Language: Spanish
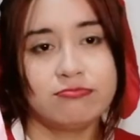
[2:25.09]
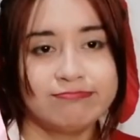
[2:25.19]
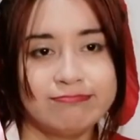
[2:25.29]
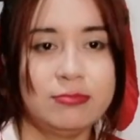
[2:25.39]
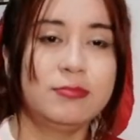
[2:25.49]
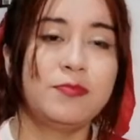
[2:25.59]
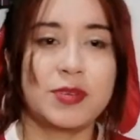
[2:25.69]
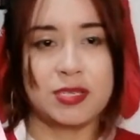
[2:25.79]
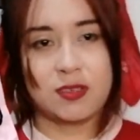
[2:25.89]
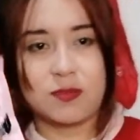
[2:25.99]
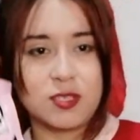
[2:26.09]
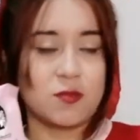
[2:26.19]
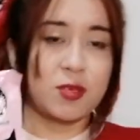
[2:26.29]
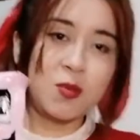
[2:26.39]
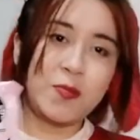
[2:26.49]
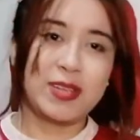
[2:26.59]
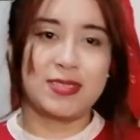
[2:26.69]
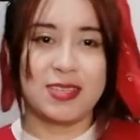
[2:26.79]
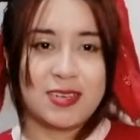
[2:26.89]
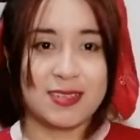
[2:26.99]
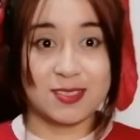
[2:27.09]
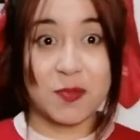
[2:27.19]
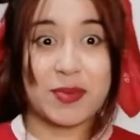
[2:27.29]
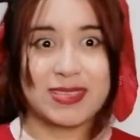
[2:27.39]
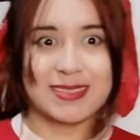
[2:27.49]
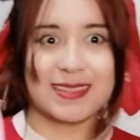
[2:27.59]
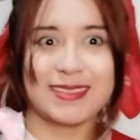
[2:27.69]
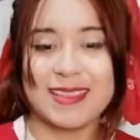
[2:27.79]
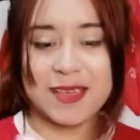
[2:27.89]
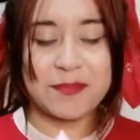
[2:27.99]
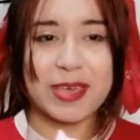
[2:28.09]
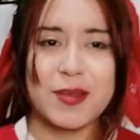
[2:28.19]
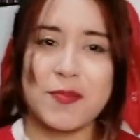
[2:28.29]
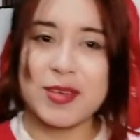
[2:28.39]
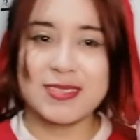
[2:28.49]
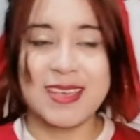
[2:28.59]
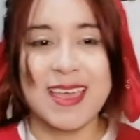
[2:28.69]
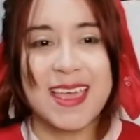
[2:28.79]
Mm, un precio más o menos para hacer sopa instantánea, pero pues